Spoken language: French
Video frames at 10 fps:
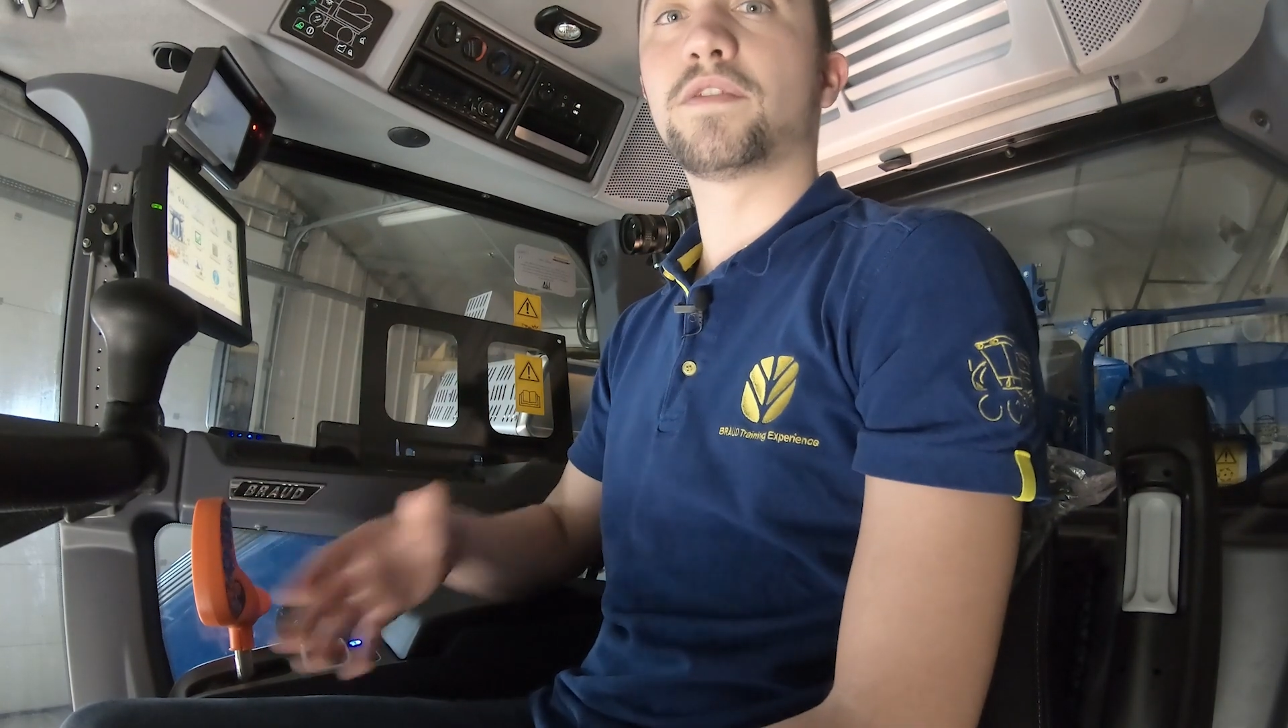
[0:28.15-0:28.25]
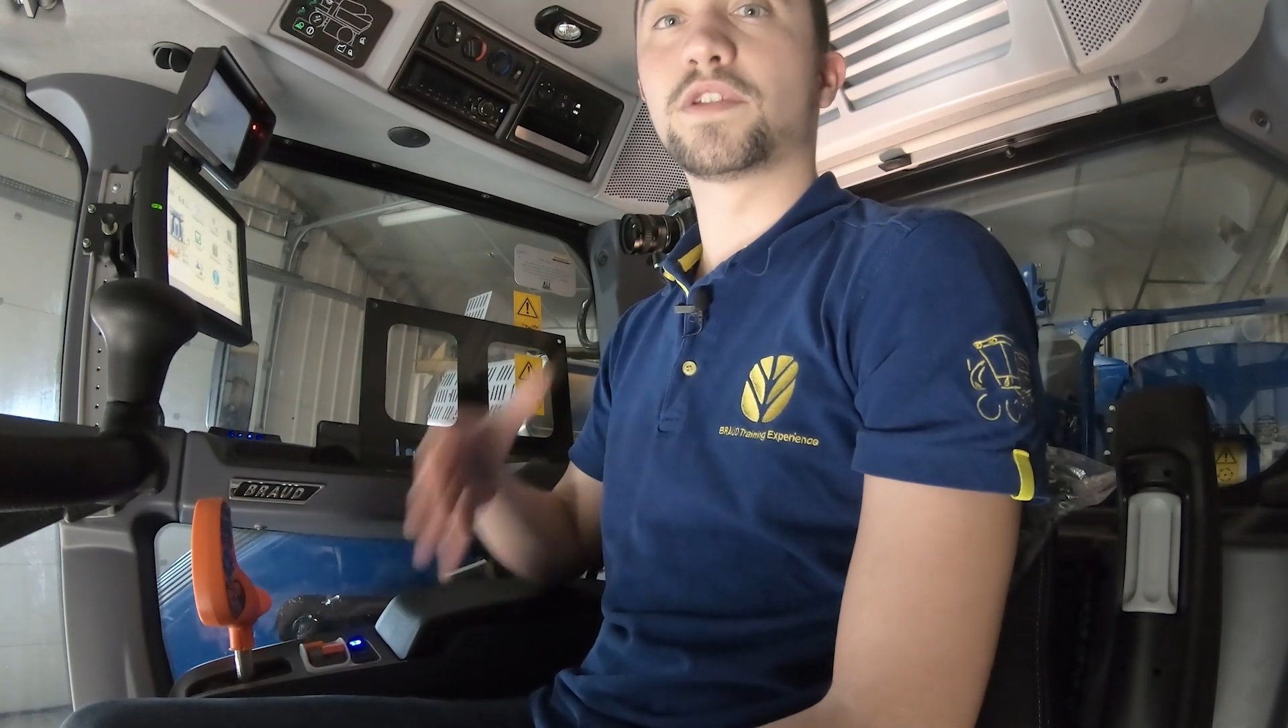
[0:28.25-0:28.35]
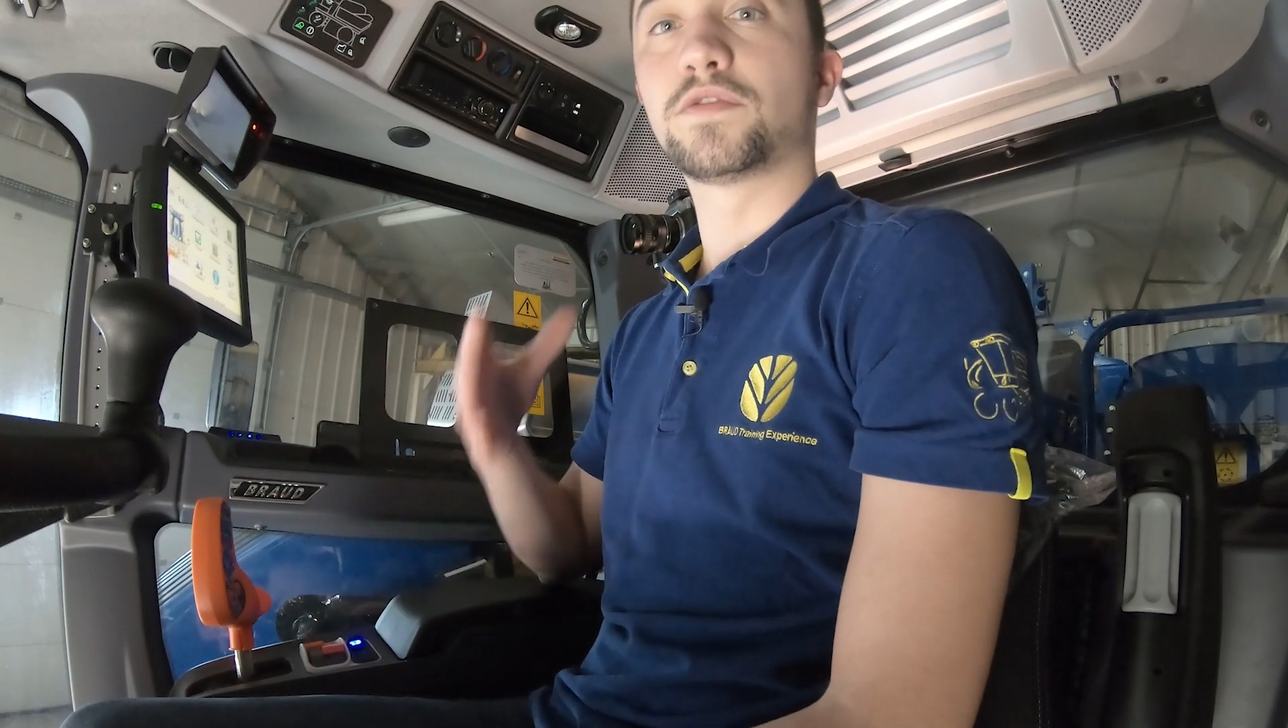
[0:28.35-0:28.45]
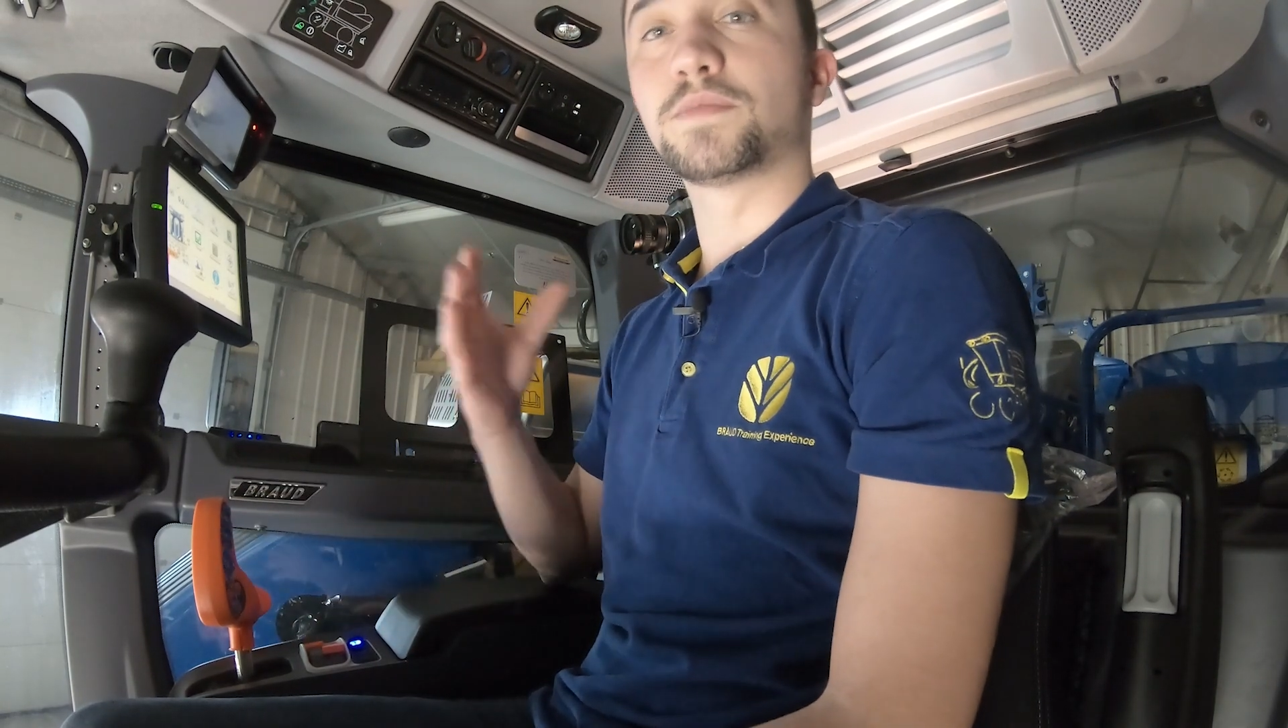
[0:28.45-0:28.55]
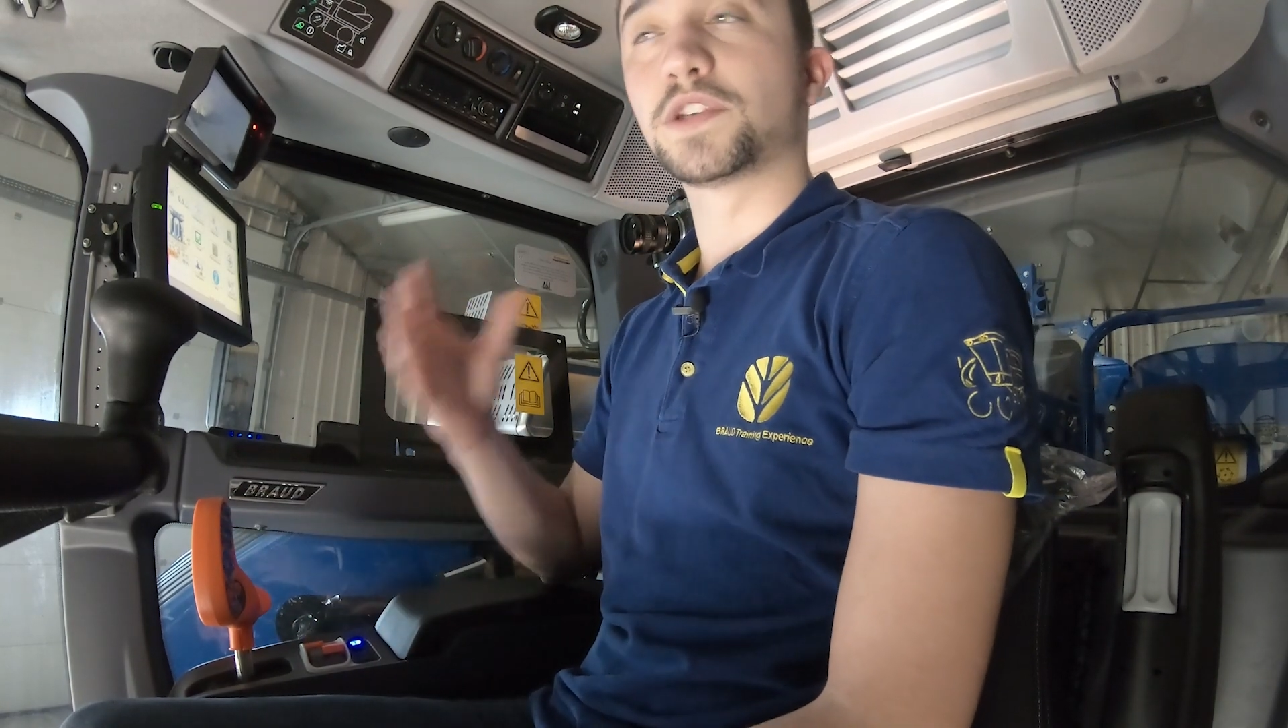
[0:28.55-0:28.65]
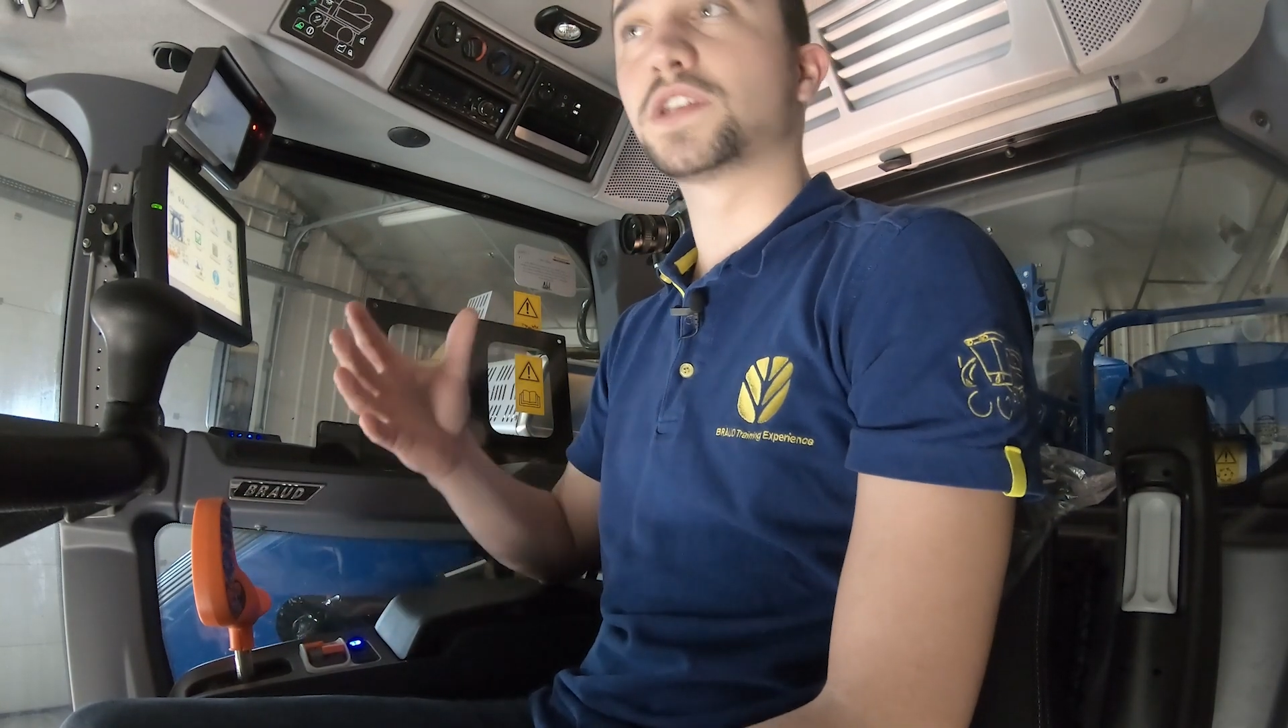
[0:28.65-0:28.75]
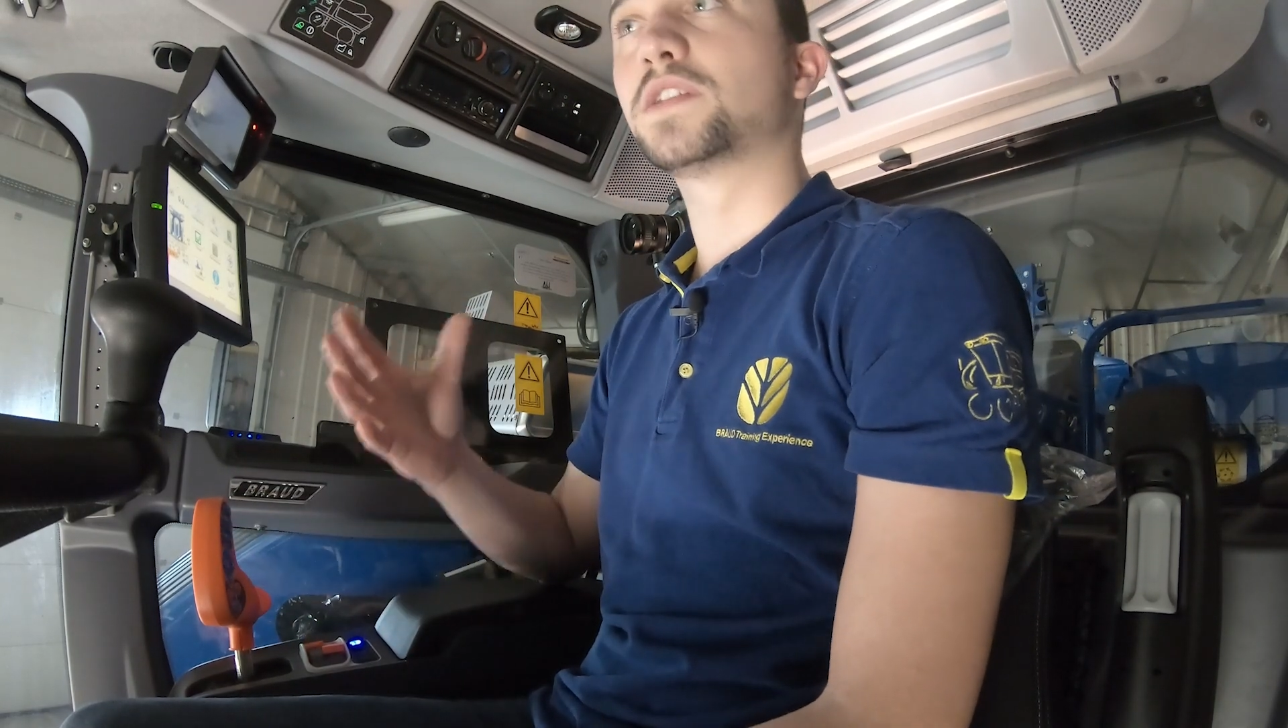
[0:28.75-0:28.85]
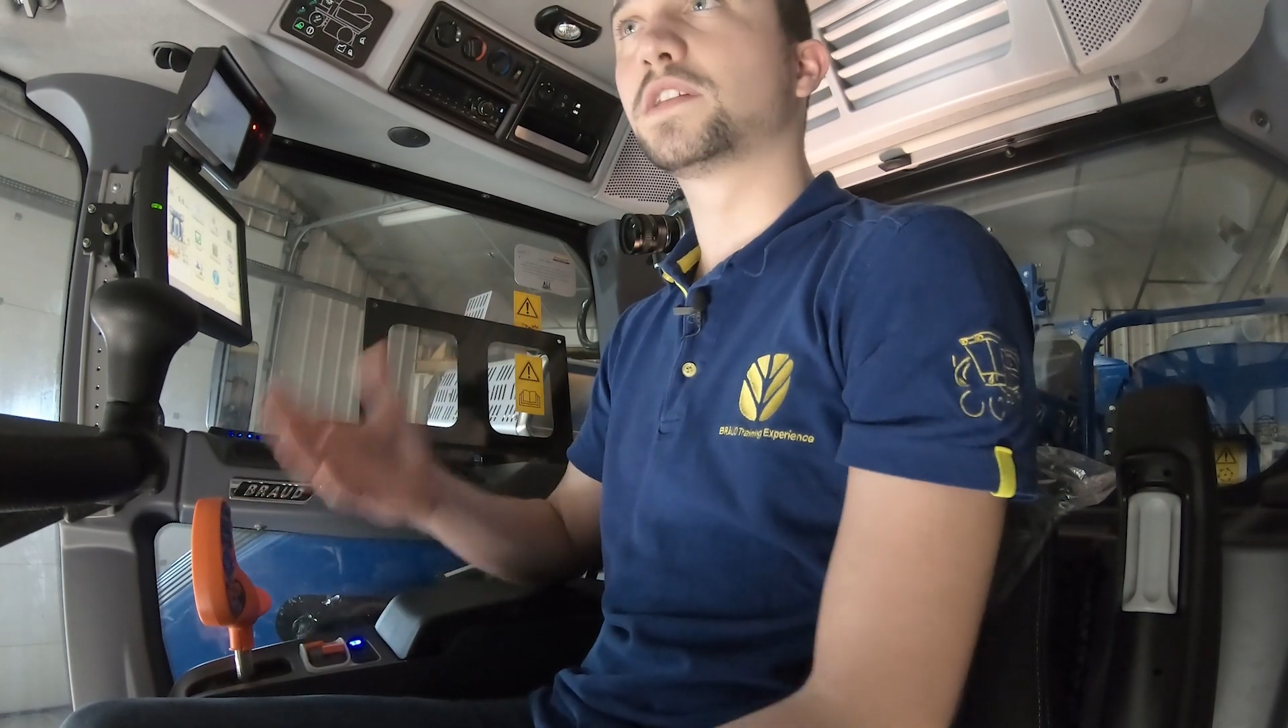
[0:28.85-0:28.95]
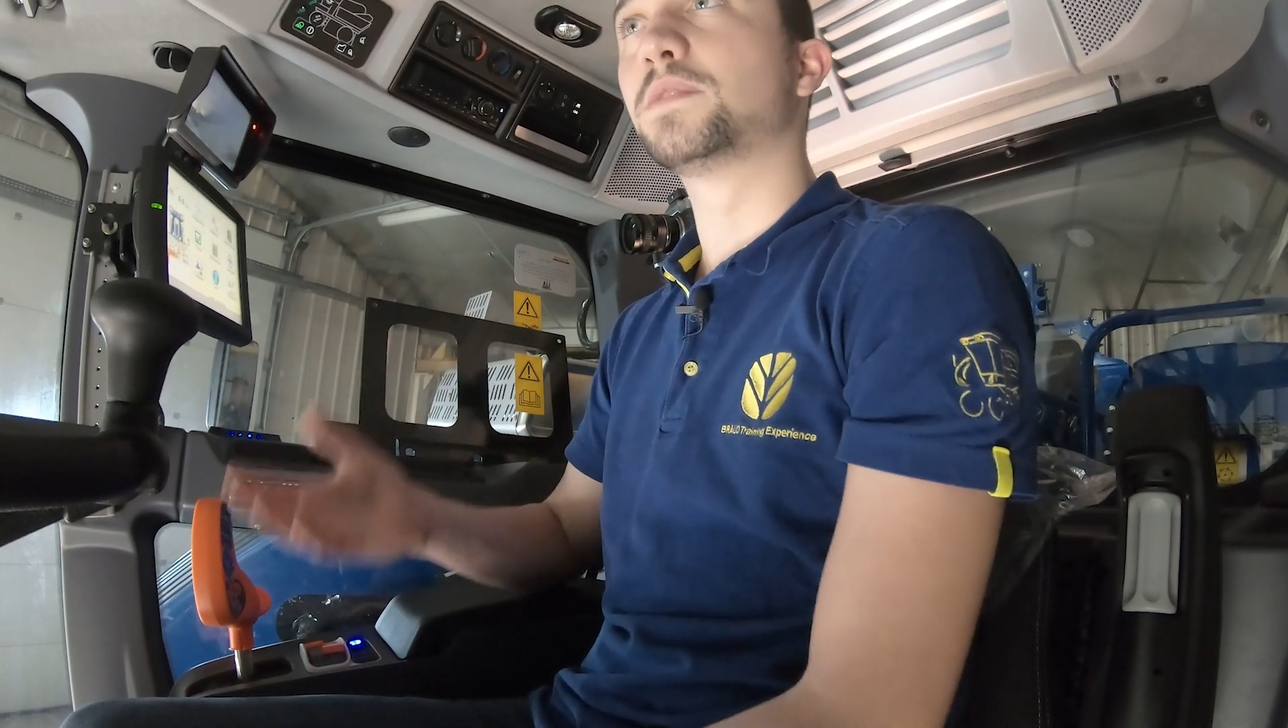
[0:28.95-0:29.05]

avec une machine